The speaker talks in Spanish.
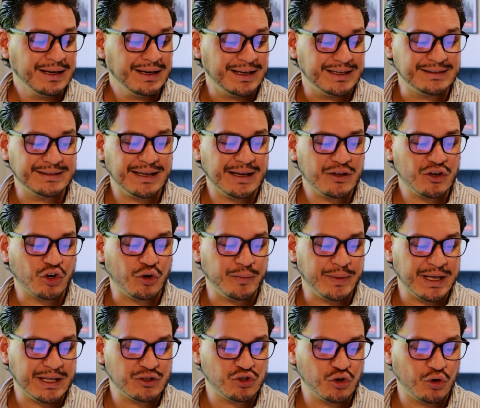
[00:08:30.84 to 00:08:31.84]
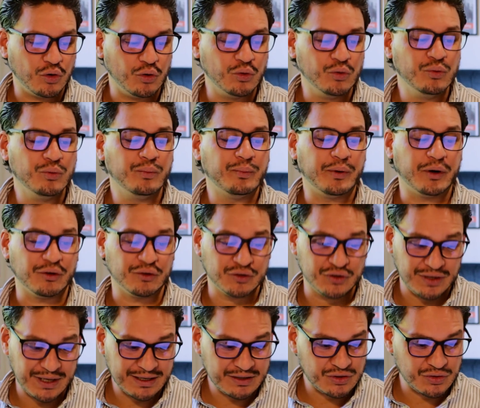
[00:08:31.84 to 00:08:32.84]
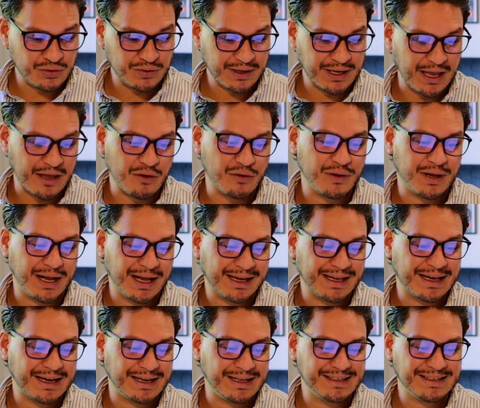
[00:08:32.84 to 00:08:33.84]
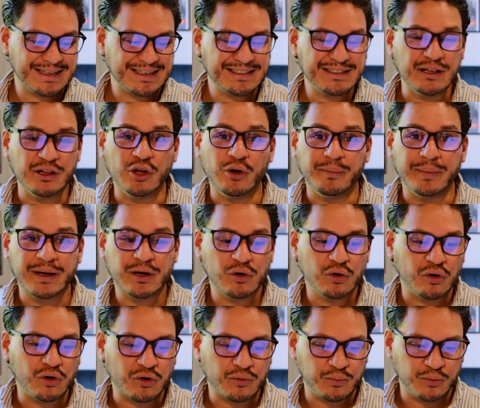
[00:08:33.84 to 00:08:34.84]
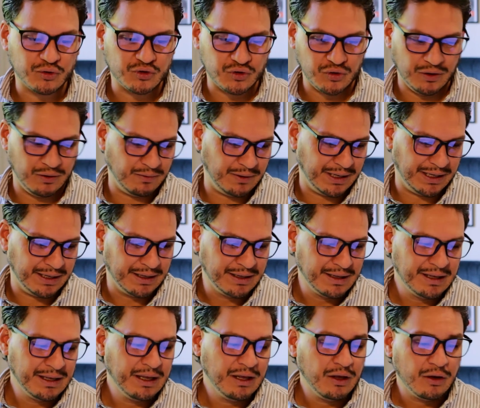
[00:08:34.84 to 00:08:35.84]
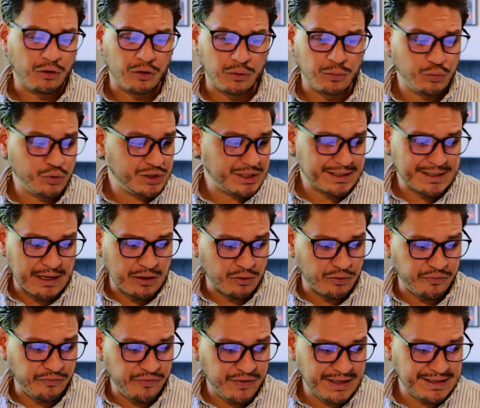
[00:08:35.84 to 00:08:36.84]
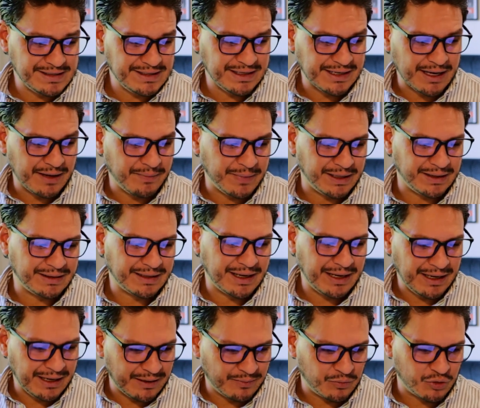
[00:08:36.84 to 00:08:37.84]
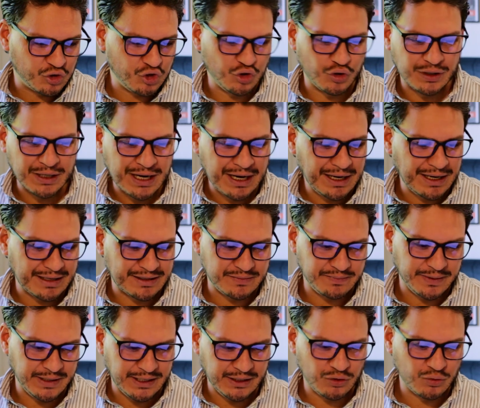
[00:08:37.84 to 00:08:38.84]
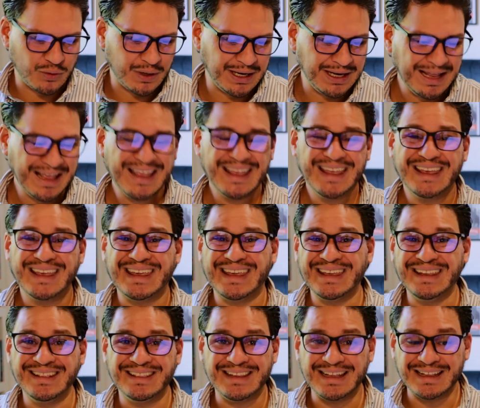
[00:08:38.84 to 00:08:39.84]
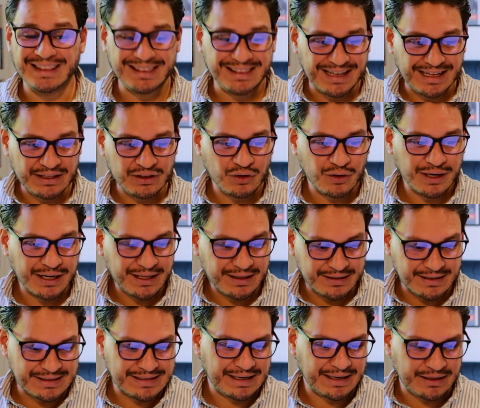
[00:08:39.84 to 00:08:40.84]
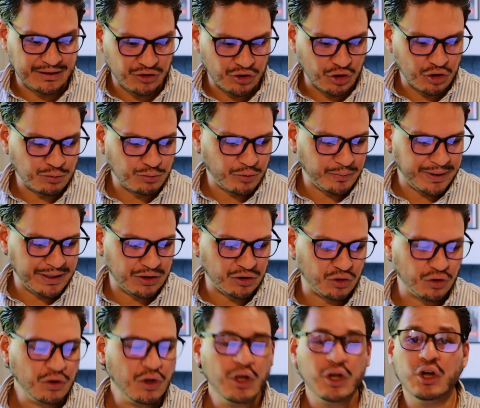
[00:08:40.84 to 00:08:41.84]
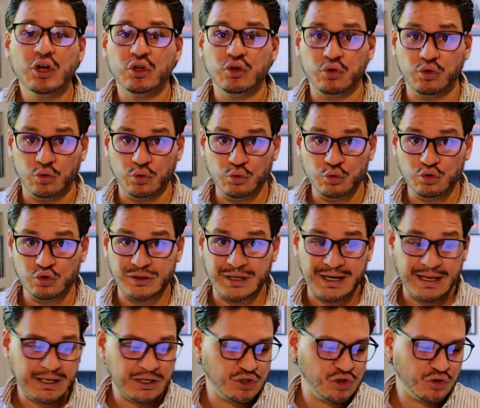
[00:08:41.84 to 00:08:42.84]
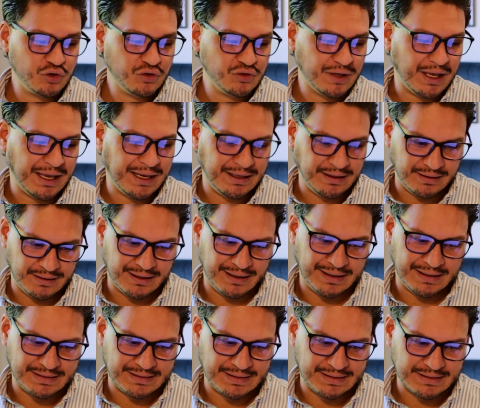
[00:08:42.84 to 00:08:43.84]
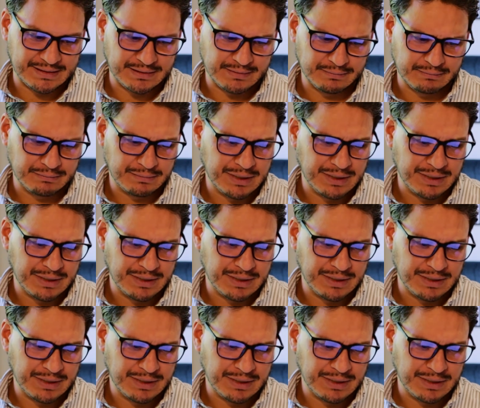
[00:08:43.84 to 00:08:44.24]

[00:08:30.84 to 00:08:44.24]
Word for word: Este año comienzo un proceso que ayudará a que crezcas lo mejor posible, con mucha salud física, mental, emocional, espiritual, intentando garantizar en todo momento tus derechos e intereses.